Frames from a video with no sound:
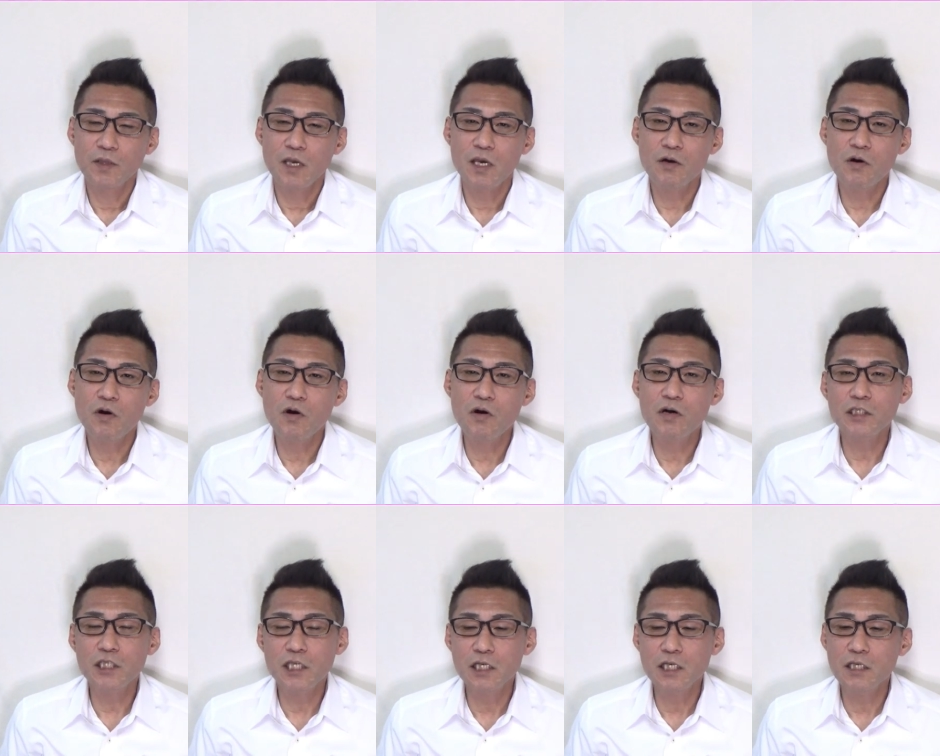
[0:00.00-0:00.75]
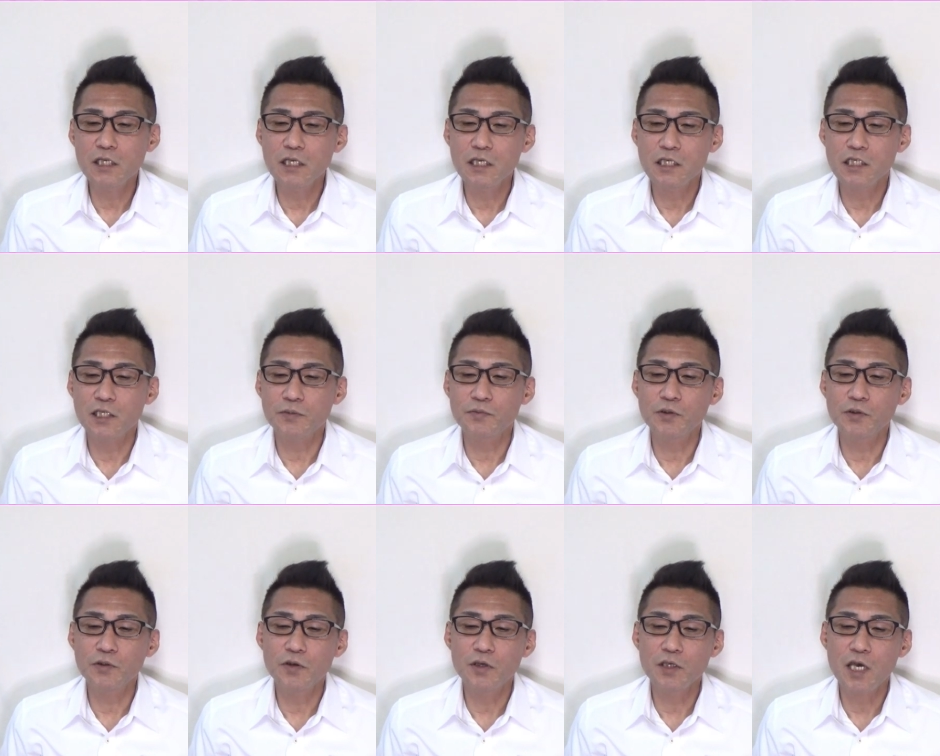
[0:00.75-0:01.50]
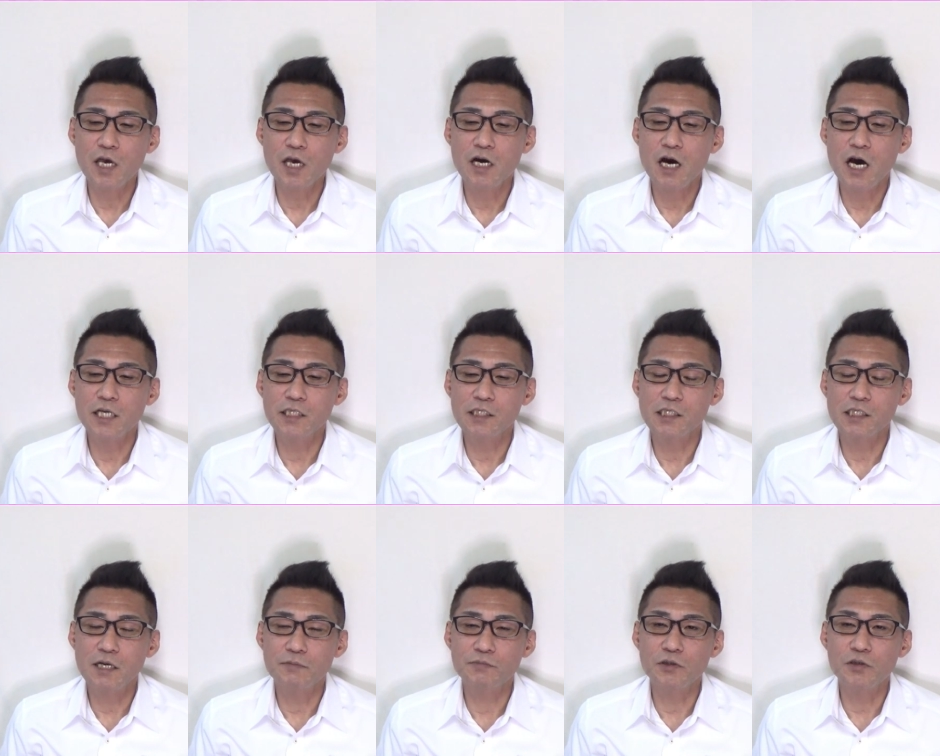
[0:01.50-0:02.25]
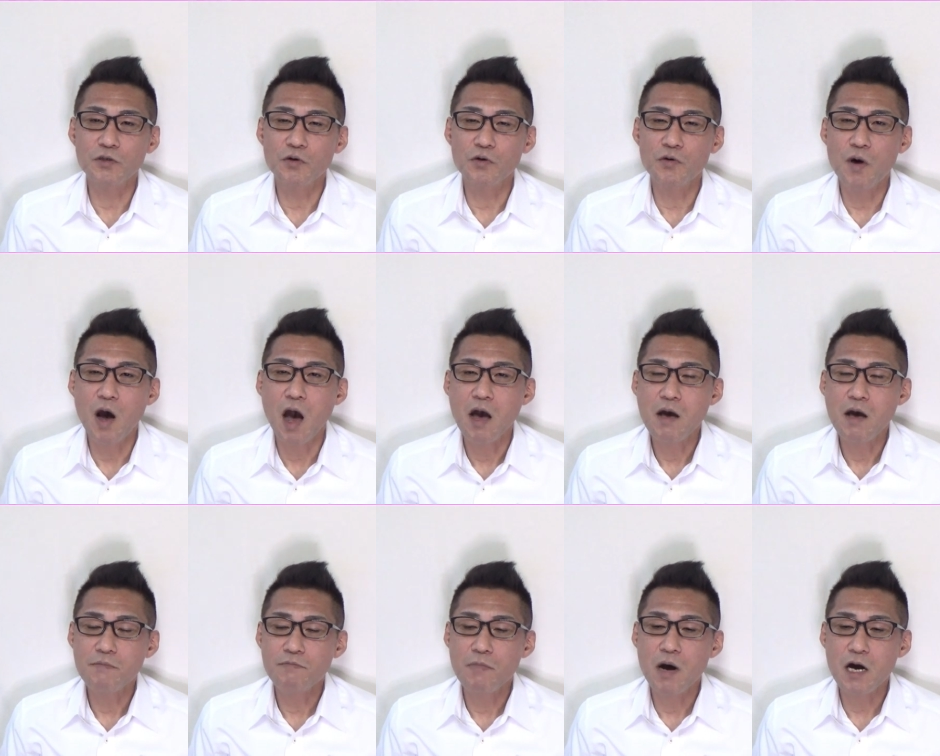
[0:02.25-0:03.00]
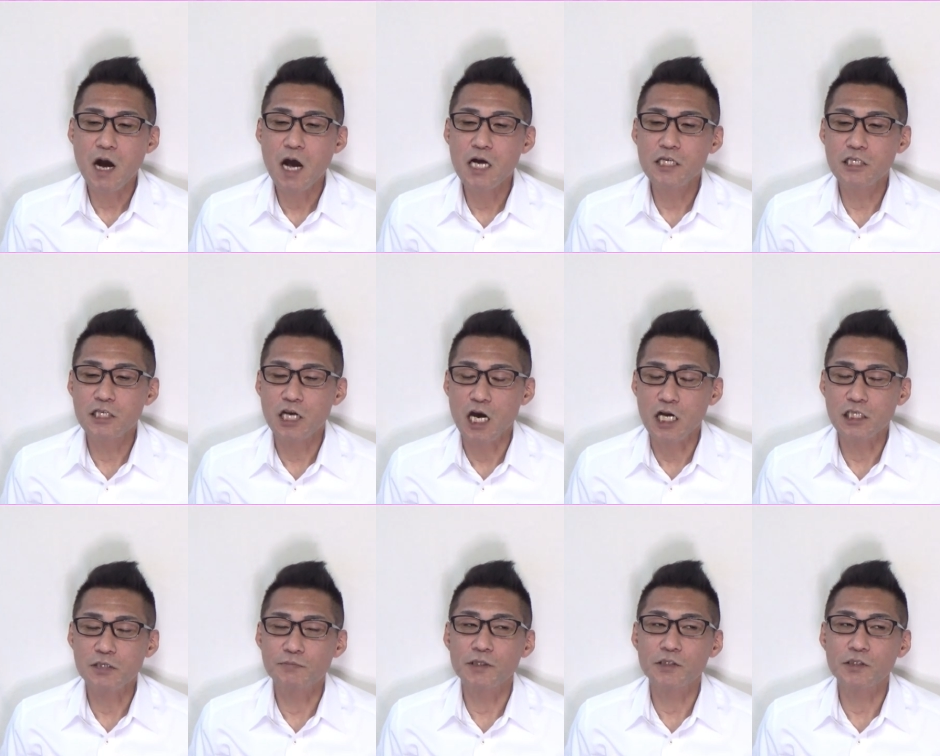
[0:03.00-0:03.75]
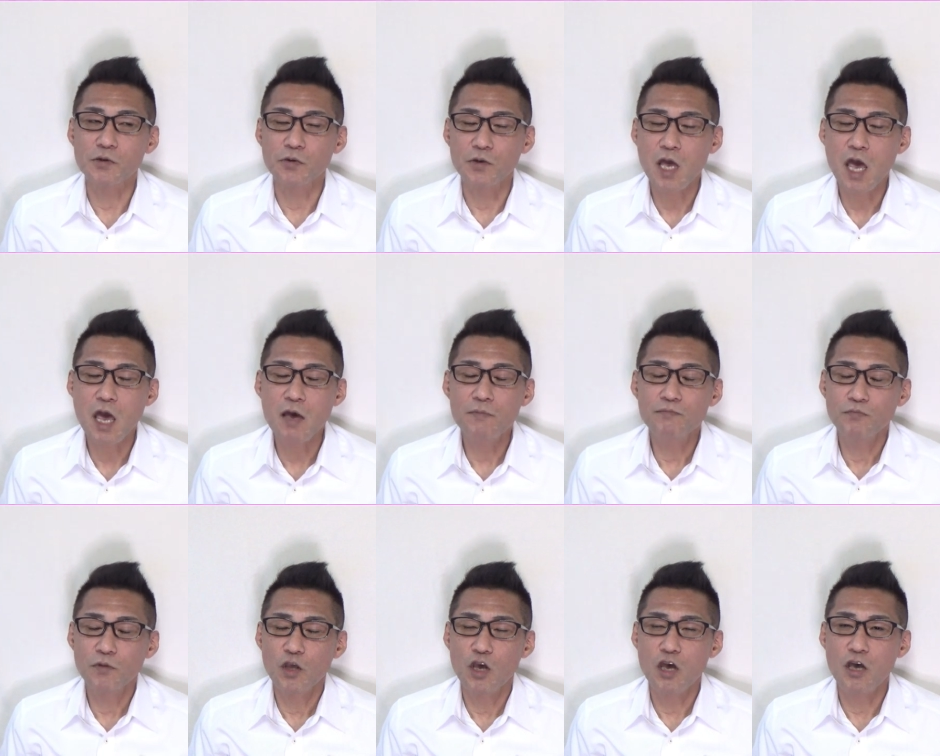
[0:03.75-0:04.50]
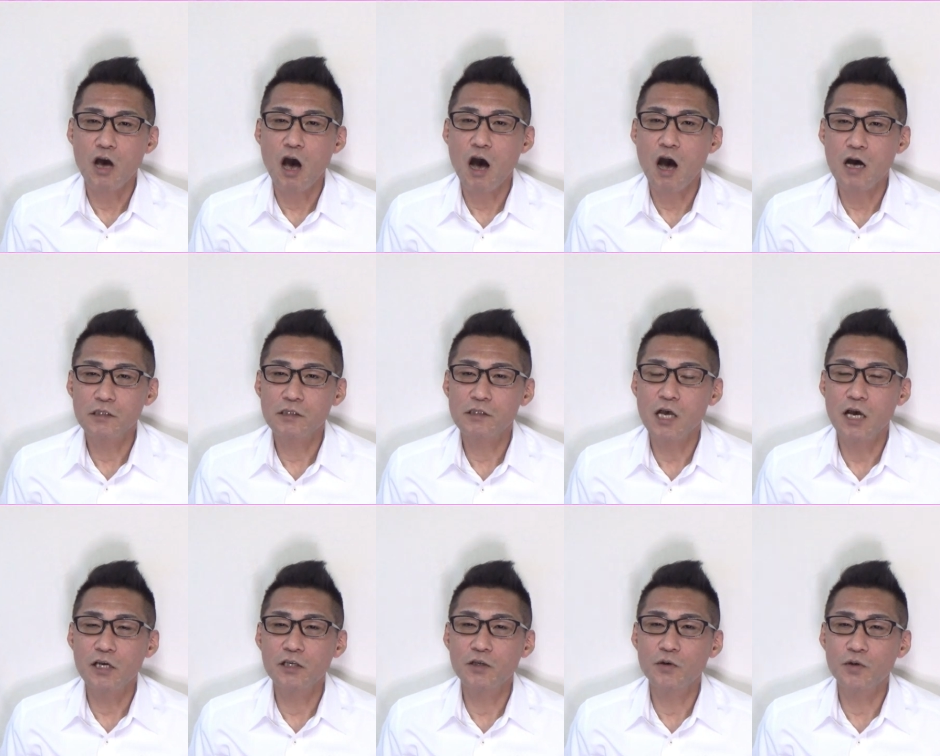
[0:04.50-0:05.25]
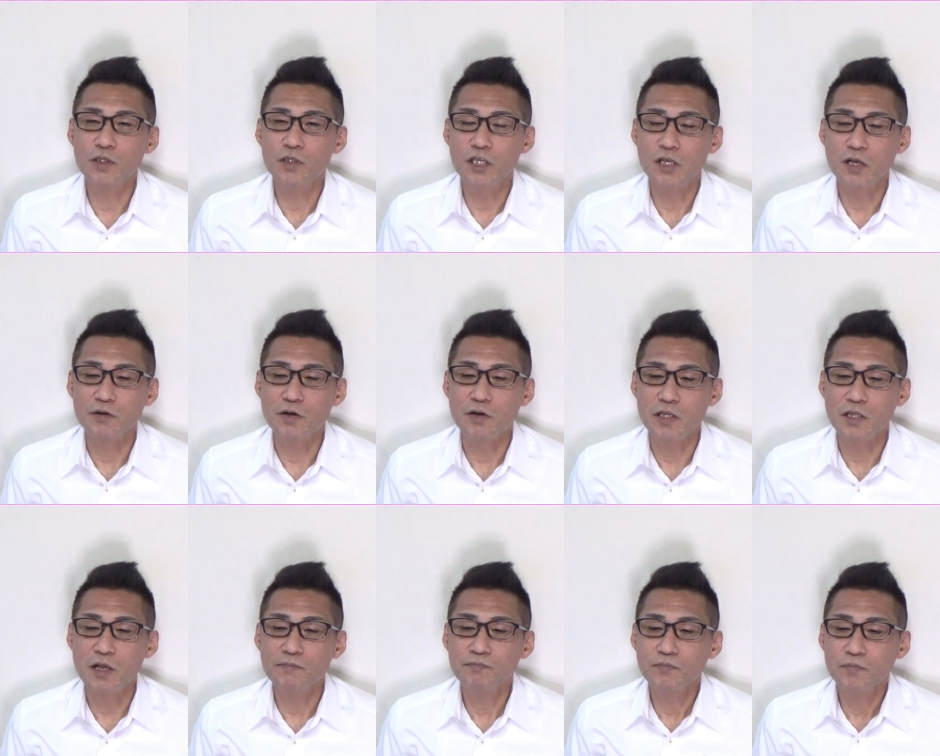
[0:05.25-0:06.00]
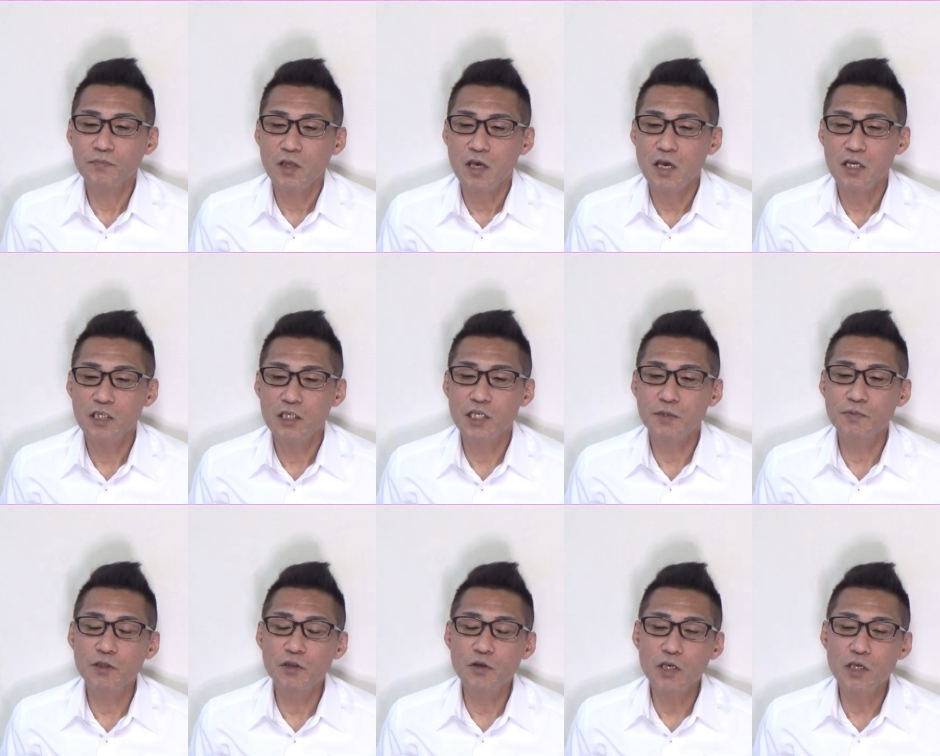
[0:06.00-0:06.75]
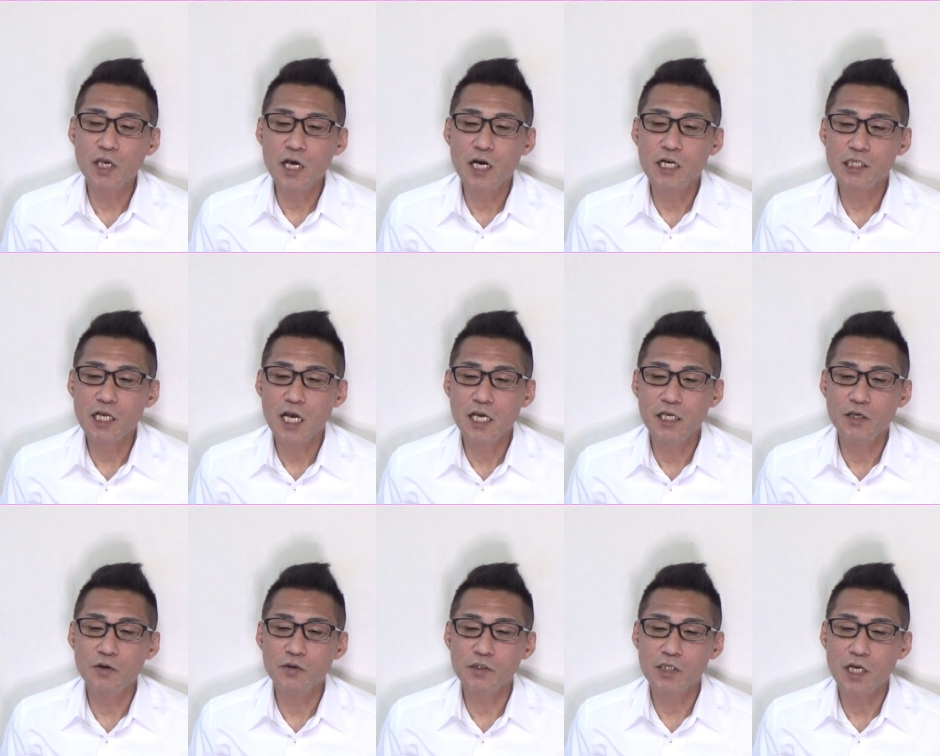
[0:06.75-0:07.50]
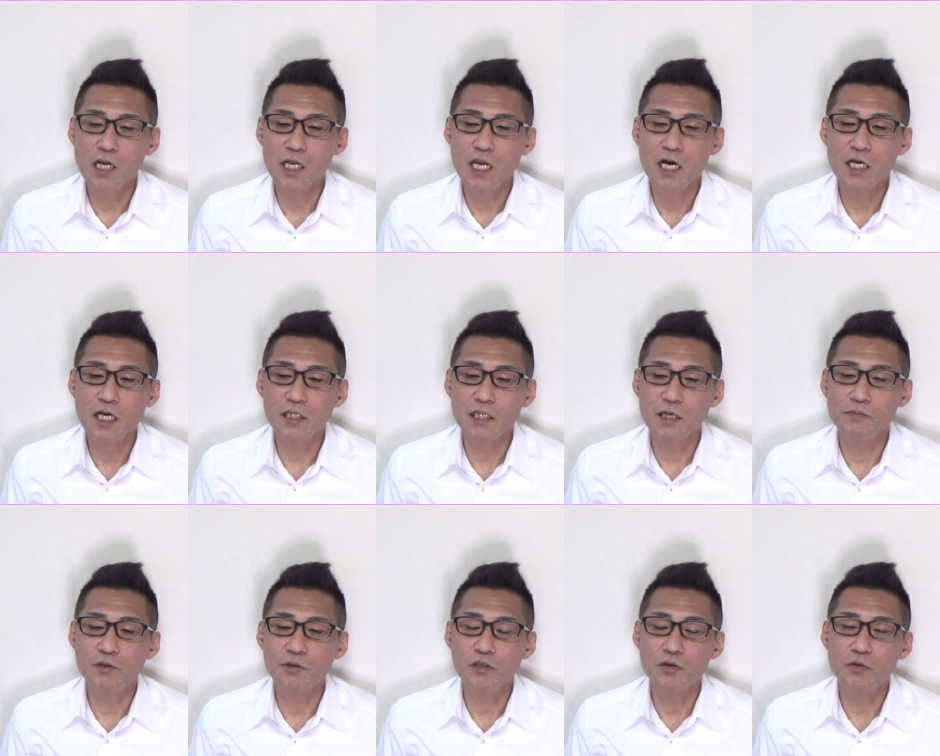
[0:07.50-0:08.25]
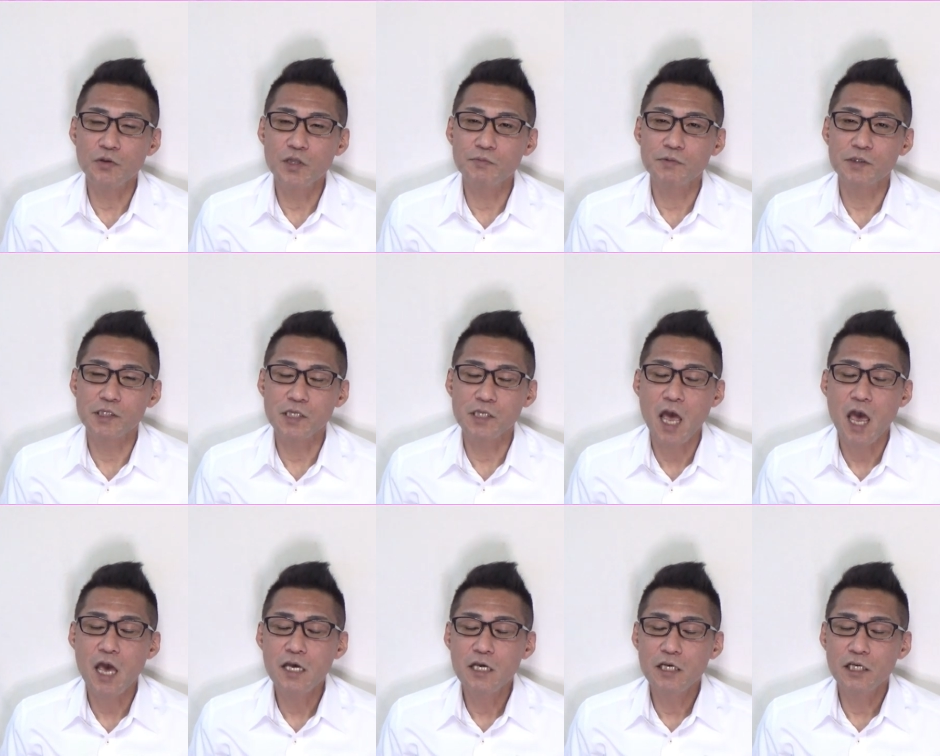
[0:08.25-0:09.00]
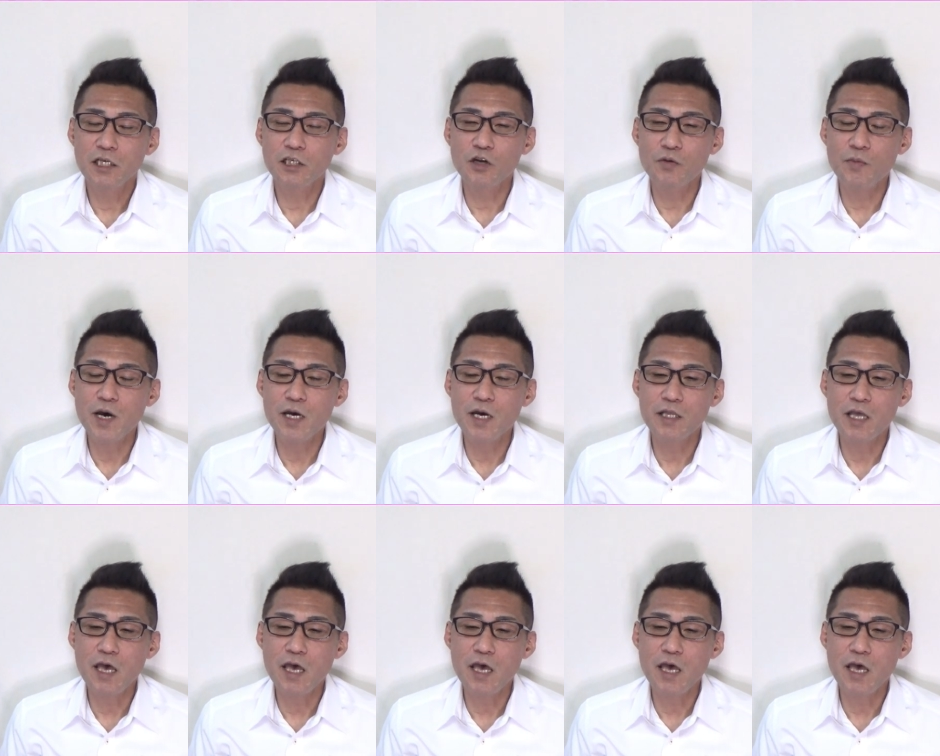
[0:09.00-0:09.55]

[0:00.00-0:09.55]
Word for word: えー、方針に自分の意見が入ってた武将は、まあ、感謝しますよね。えー、あ、採用してくれた。え自分の意見が採用されなかった武将でもですね、人前